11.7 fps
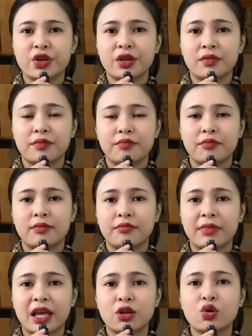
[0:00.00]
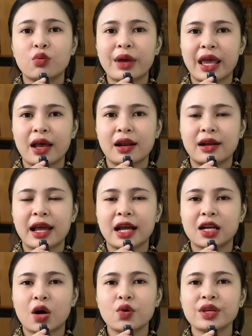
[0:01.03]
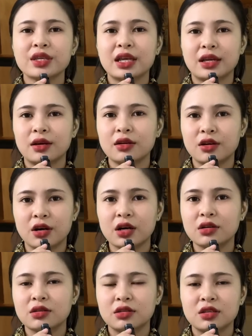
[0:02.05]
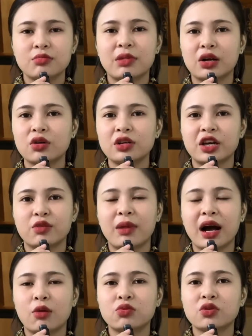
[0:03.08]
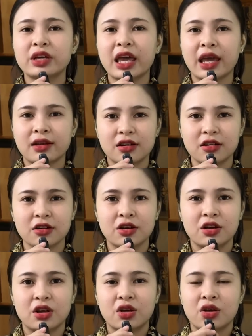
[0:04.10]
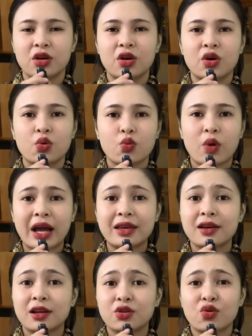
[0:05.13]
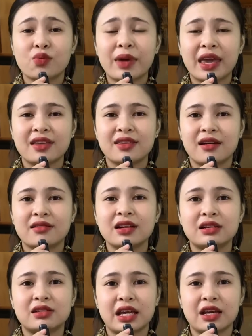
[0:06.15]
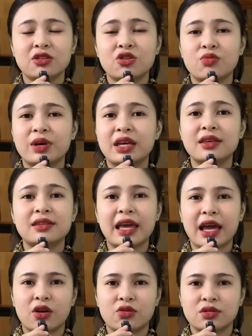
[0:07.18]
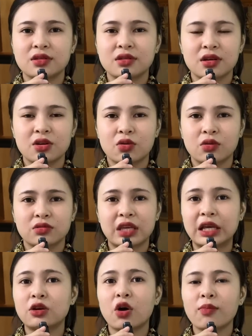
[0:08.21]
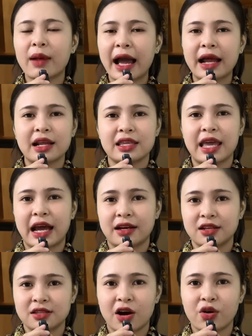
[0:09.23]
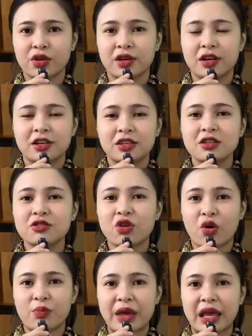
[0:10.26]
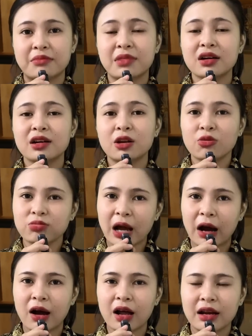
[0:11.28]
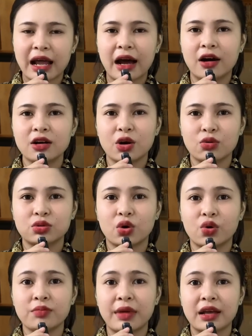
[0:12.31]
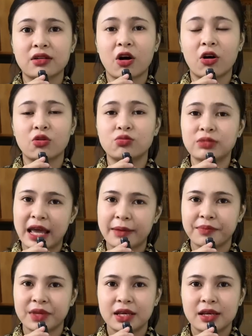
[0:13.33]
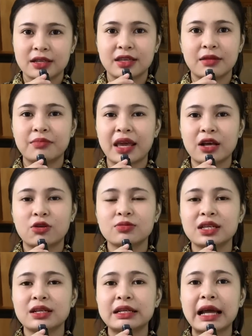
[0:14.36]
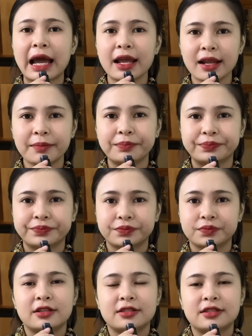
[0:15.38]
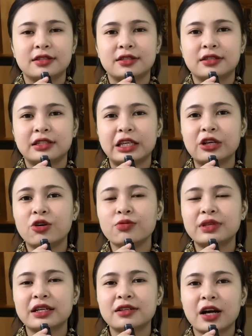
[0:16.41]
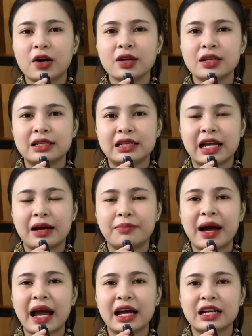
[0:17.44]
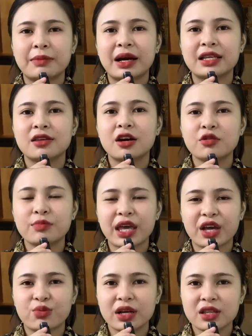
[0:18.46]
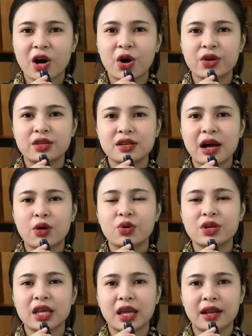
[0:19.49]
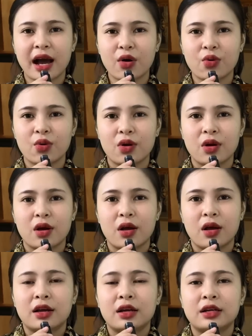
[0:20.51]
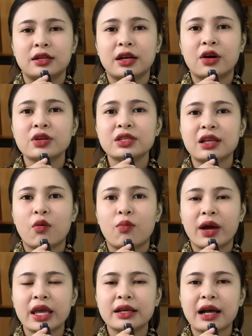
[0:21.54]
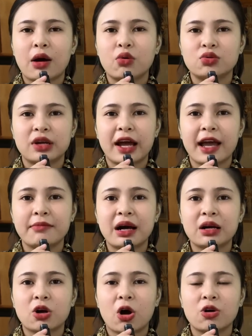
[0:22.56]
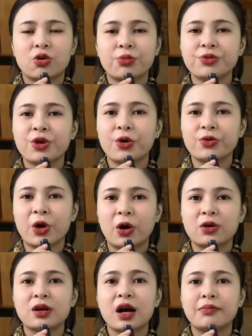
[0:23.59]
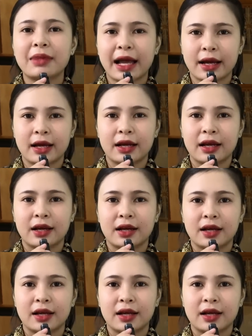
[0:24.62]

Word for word: cười. Miệng của mẹ là đang nói cái gì đó nữa, nhưng mà có điều ba không có nghe được. Ngoại hình của mẹ vẫn là trẻ trung y chang hồi xưa luôn. Chỉ có ba là già đi thôi. Chứ còn mẹ mất cái lúc đó là ở độ tuổi mẹ còn cũng đẹp. Nhìn mẹ cũng xinh gái lắm. Chị Út chỉ nói là ba nay ba nhớ mẹ quá thôi chứ đâu có gì đâu. Nói xong mấy câu rồi hai ba con cũng vô dọn cơm ăn.